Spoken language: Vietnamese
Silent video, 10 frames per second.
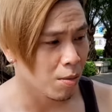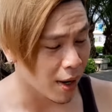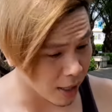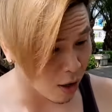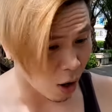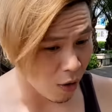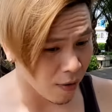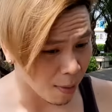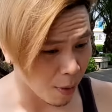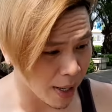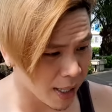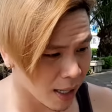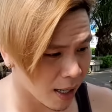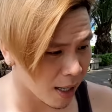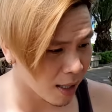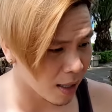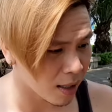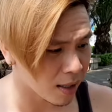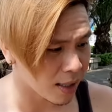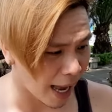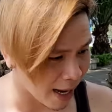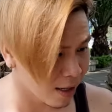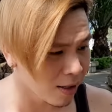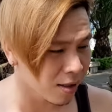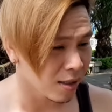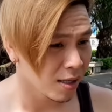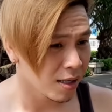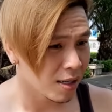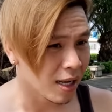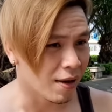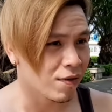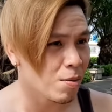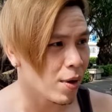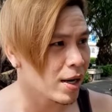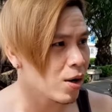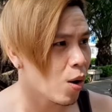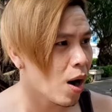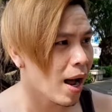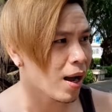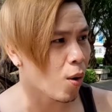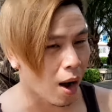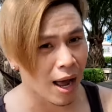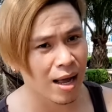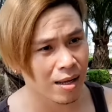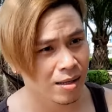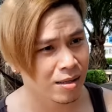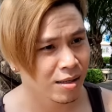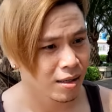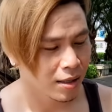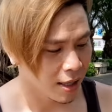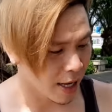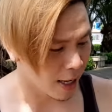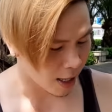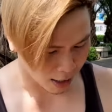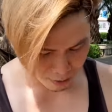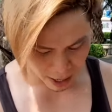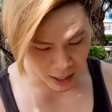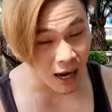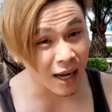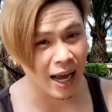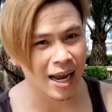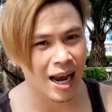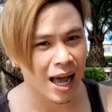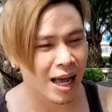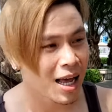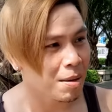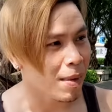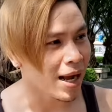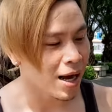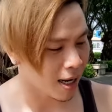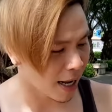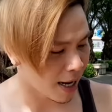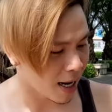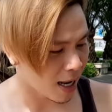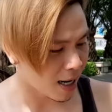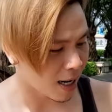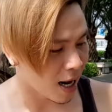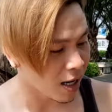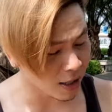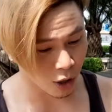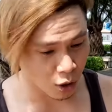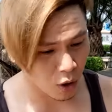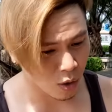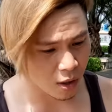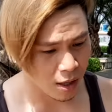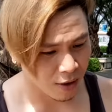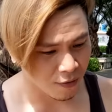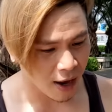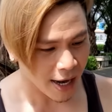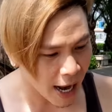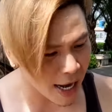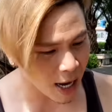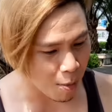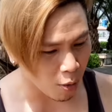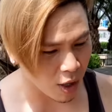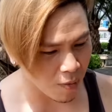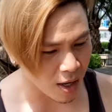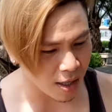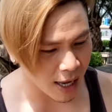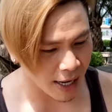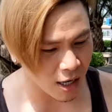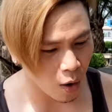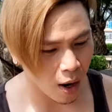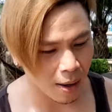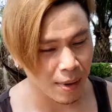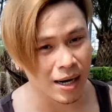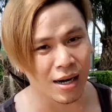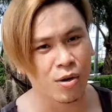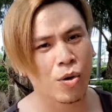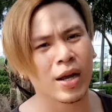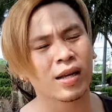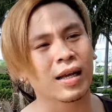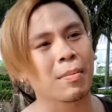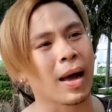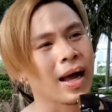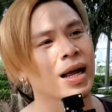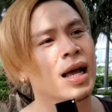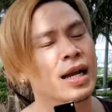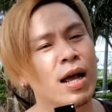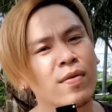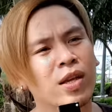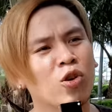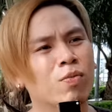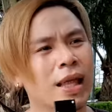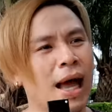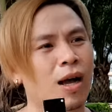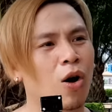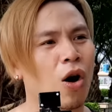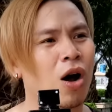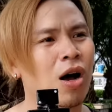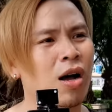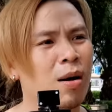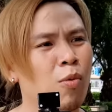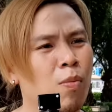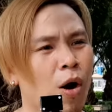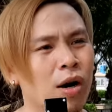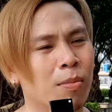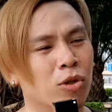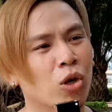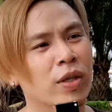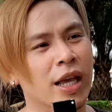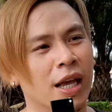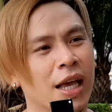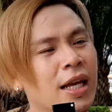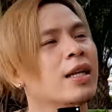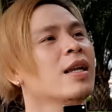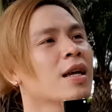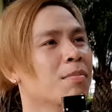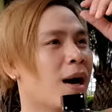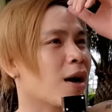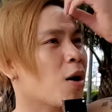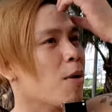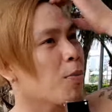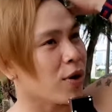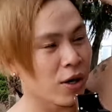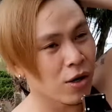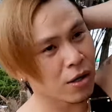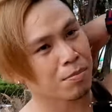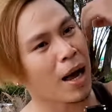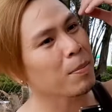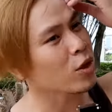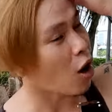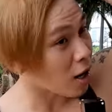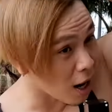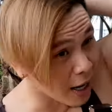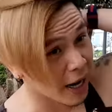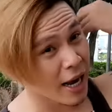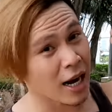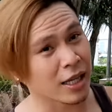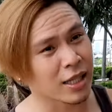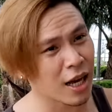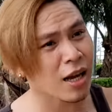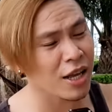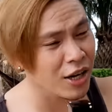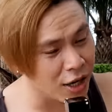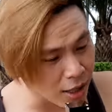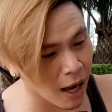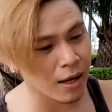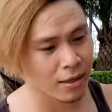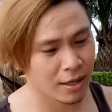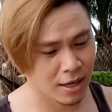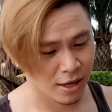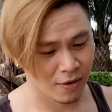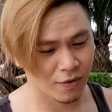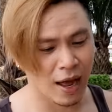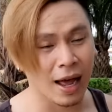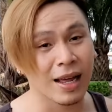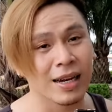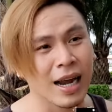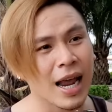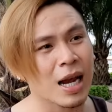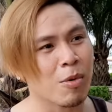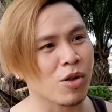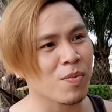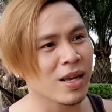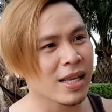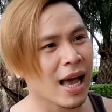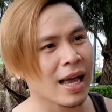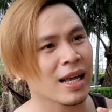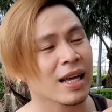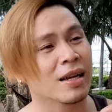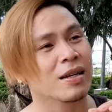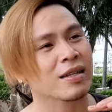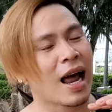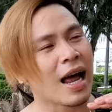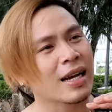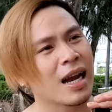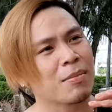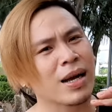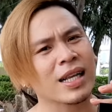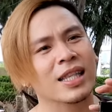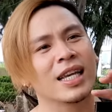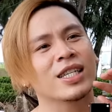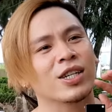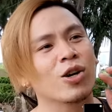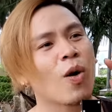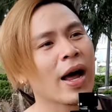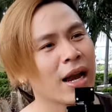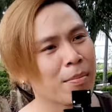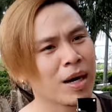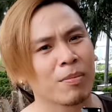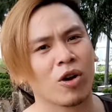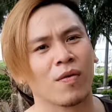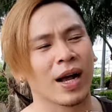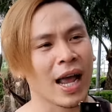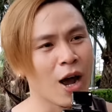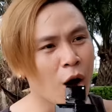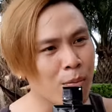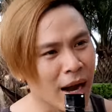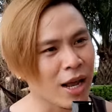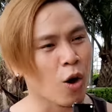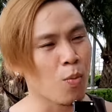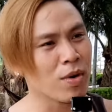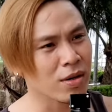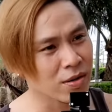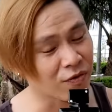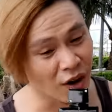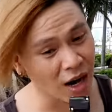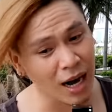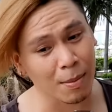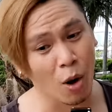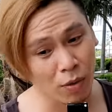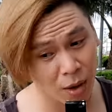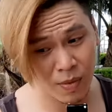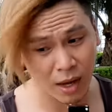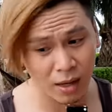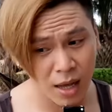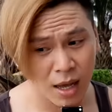ít gỗ và một ít uh, xạ hương kẹp với một ít hoa quả thì uh, bạn cực kỳ là bạn cực kỳ là, là, là ấn tượng luôn và đây là một trong những chai nước hoa mà lĩnh khuyến các bạn nếu như chúng ta có muốn bỏ ra một số tiền ít mà có một mùi hương bám tỏ cực kỳ là chất như nước cất và đây là một trong những chai đã ra mắt trên thị trường nước hoa 5 năm rồi và ngày hôm nay cũng vẫn là một trong những